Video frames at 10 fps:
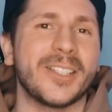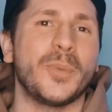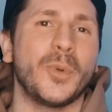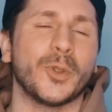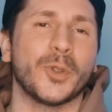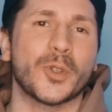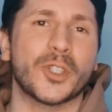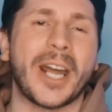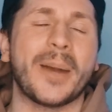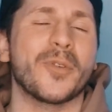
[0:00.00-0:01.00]
дебютную
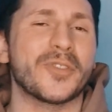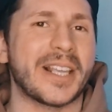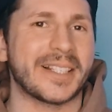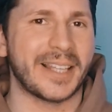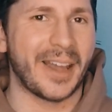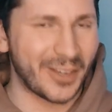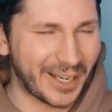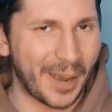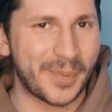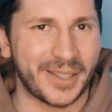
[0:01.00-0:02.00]
шайбу в составе
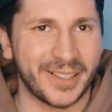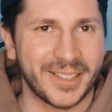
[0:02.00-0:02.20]
Capitals.